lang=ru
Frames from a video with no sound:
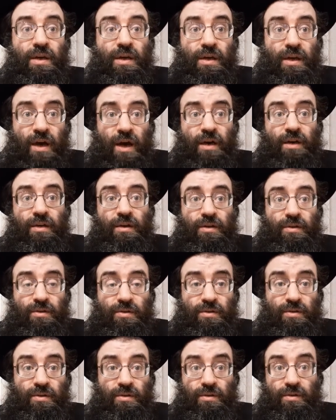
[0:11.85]
как
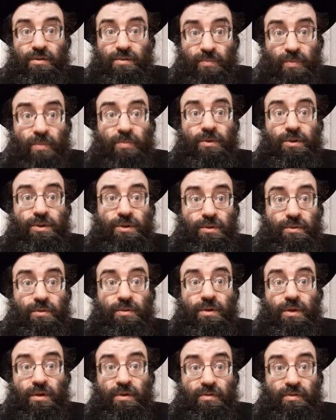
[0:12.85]
с, с
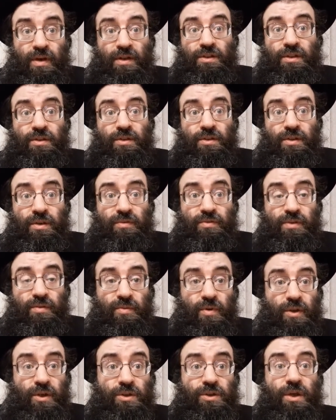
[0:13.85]
помощью фактически
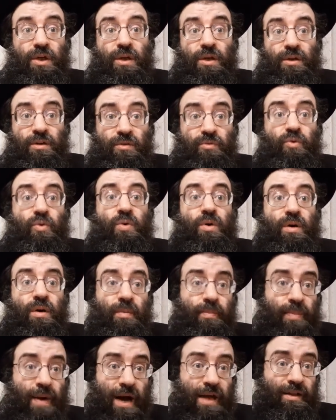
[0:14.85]
всего лишь двух
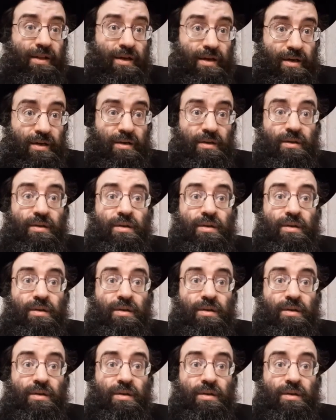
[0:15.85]
палок